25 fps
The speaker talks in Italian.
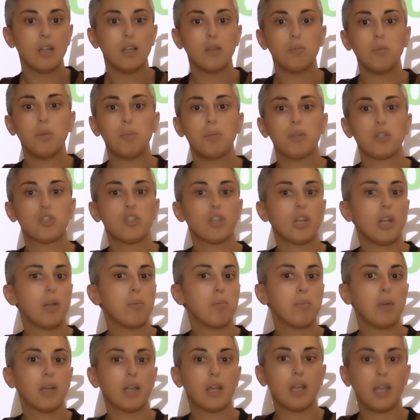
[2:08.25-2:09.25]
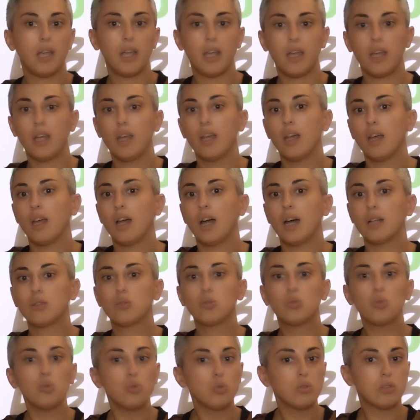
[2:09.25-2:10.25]
Mi piacerebbe che a
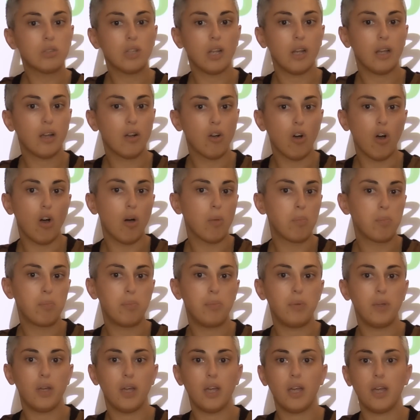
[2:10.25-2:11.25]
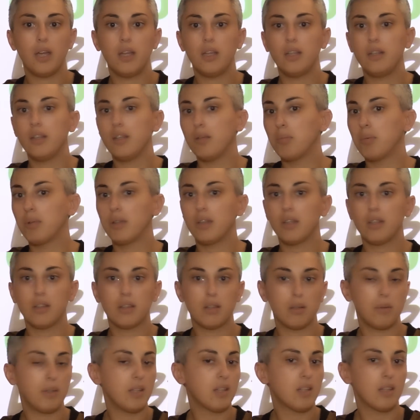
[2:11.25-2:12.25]
tutte le coppie,
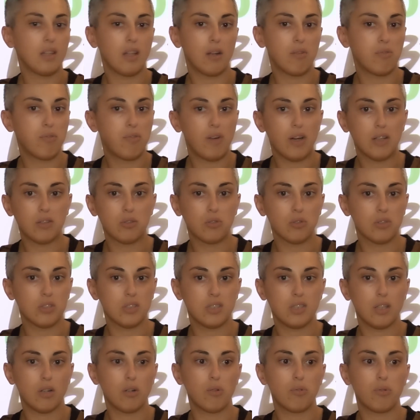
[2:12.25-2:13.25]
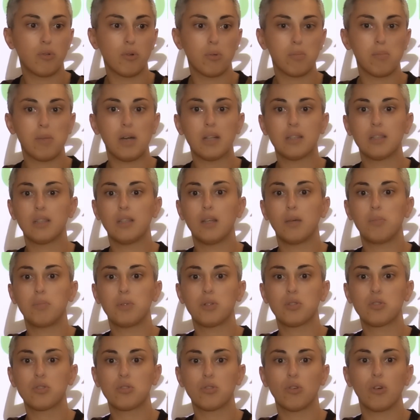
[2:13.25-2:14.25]
indipendentemente dal fatto che siano formate da
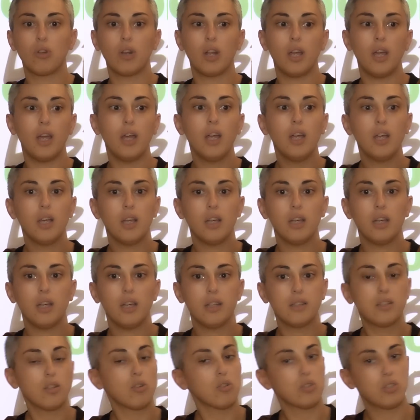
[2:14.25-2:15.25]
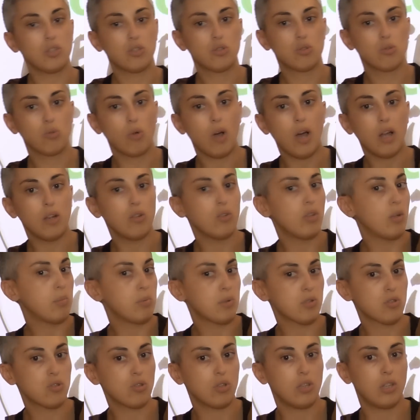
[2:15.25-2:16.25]
persone eh, eterosessuali o da
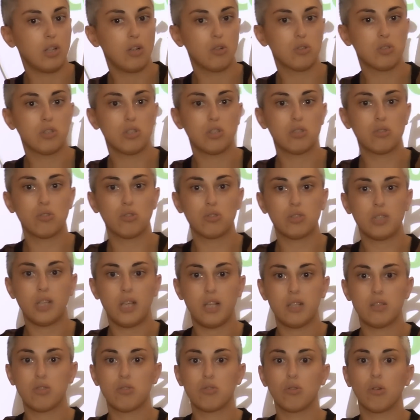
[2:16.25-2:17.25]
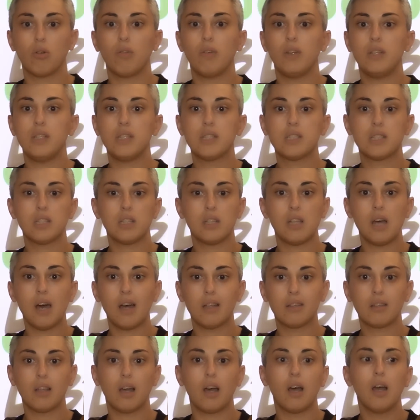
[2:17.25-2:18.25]
persone dello stesso sesso, venisse
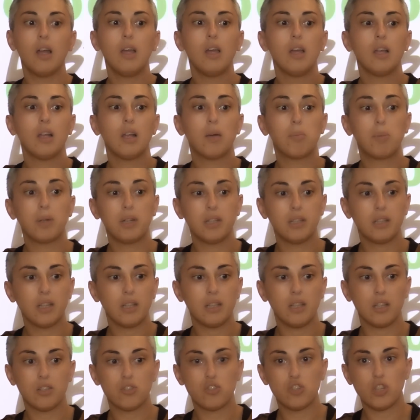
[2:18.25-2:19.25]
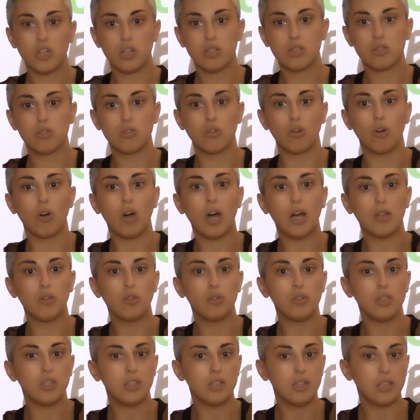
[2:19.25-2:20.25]
data la parità di attività accesso ad
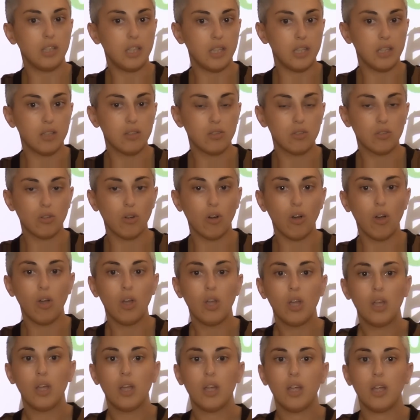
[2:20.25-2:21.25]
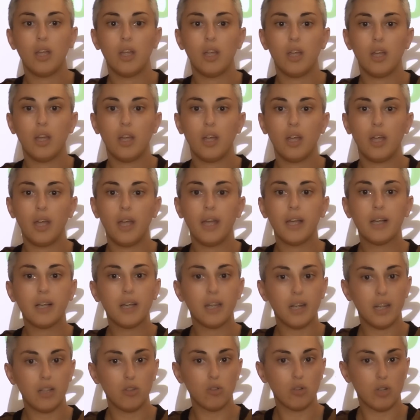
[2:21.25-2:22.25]
ogni diritto eh, e
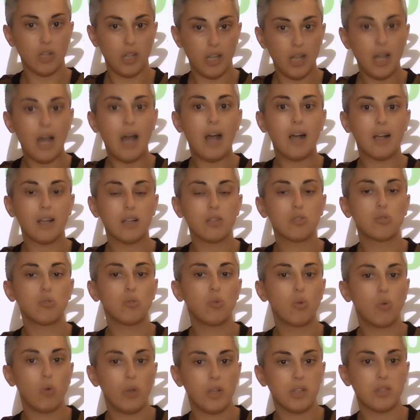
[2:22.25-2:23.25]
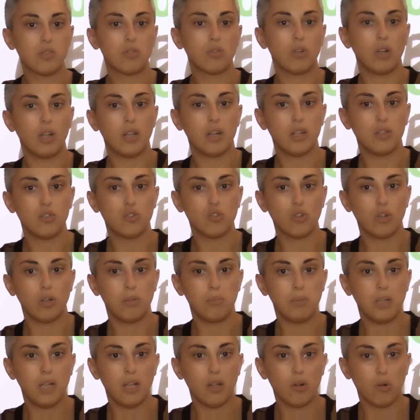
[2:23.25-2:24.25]
credo che anche su questo la Regione
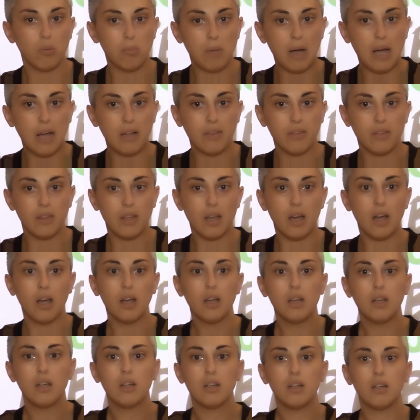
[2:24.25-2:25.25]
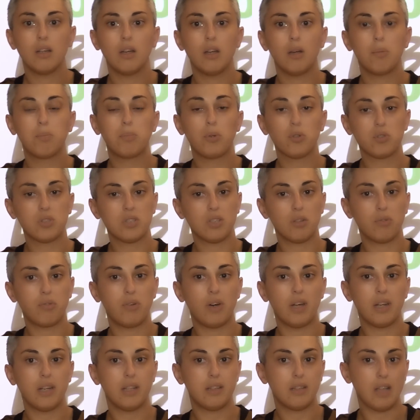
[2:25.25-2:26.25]
Emilia-Romagna eh, possa
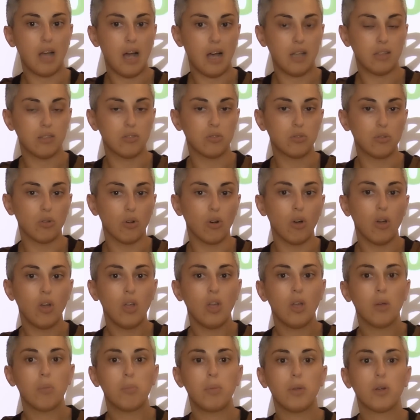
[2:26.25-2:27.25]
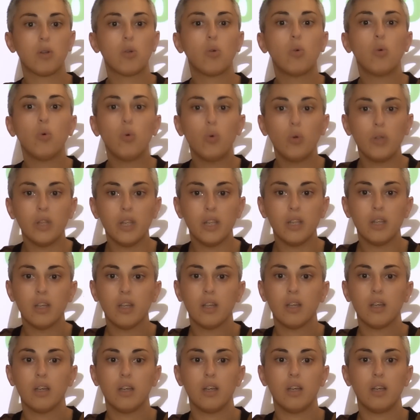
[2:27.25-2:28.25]
fare tanto, per cui
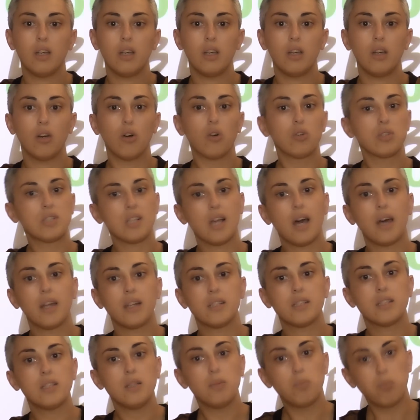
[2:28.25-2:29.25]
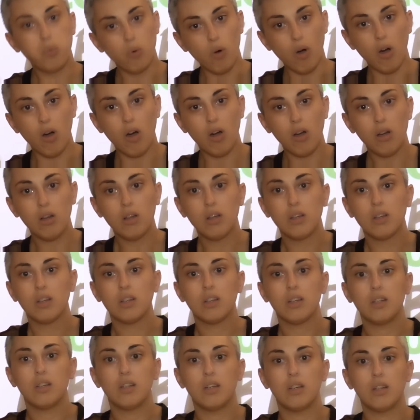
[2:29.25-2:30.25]
eh, osare si può,
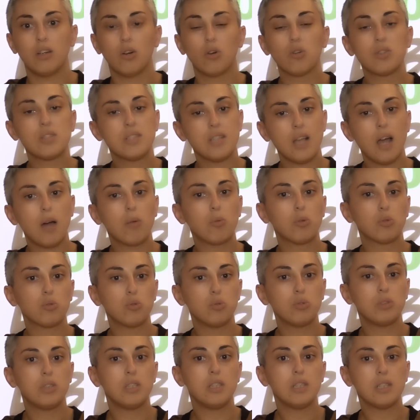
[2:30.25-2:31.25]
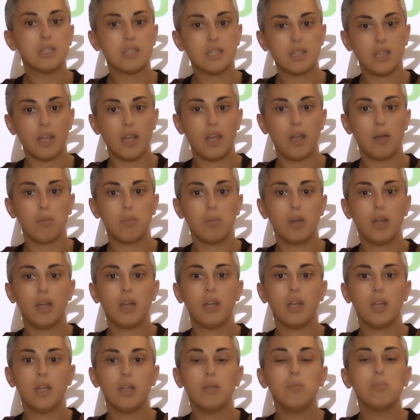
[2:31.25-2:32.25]
eh, osiamo tutti insieme
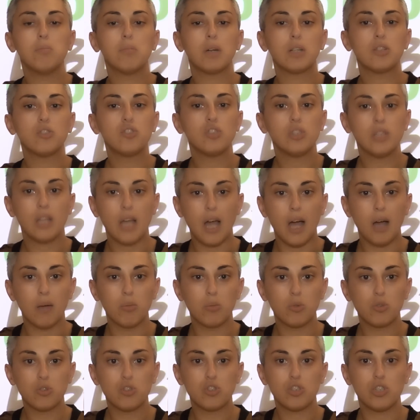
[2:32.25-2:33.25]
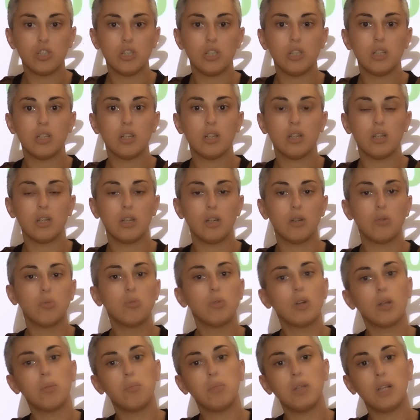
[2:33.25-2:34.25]
e immaginiamoci eh,
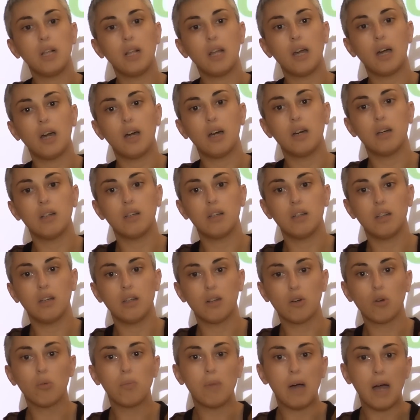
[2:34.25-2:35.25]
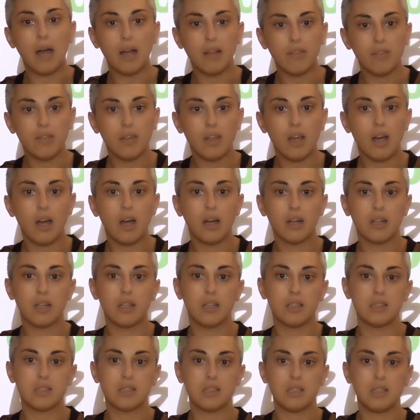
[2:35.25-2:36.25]
un'Emilia-Romagna
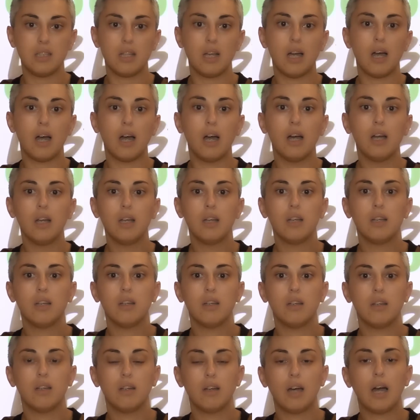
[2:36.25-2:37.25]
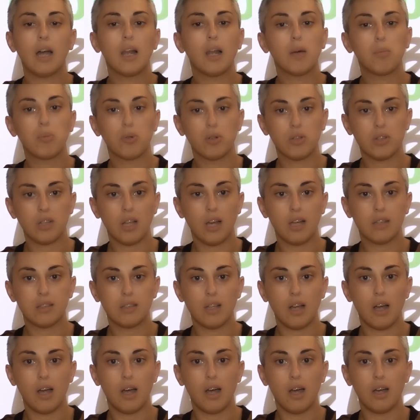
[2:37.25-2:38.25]
che sia eh, alla
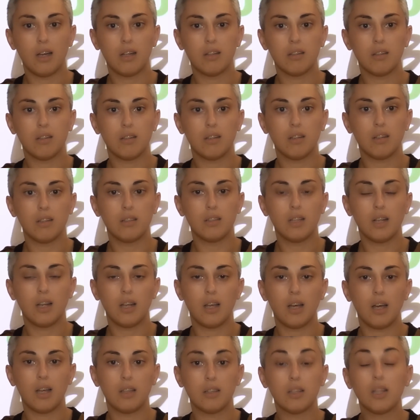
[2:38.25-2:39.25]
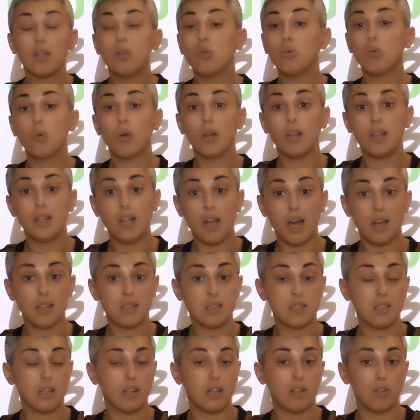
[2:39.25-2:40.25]
portata
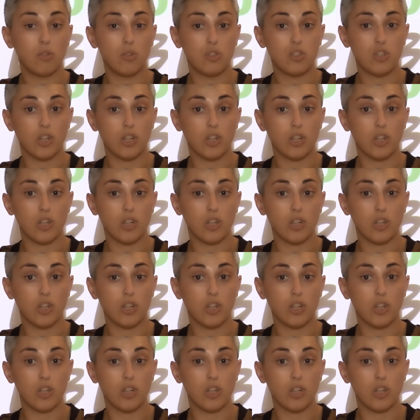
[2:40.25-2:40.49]
dell'uguaglianza dell che noi